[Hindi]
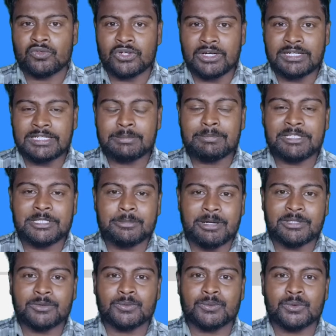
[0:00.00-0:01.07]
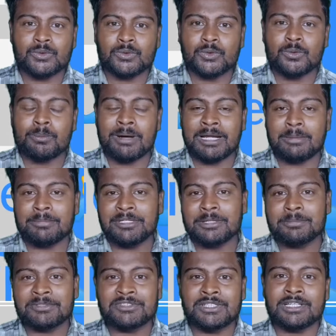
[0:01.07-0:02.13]
और फ्रंट कैमरे की बात करूँ दोस्तों तो बारह मेगा
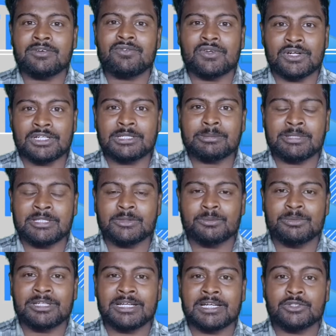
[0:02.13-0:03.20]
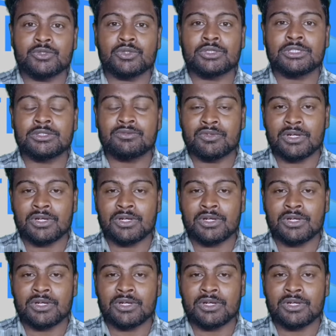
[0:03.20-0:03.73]
का फ्रंट कैमरा देखने को मिलेगा जो कि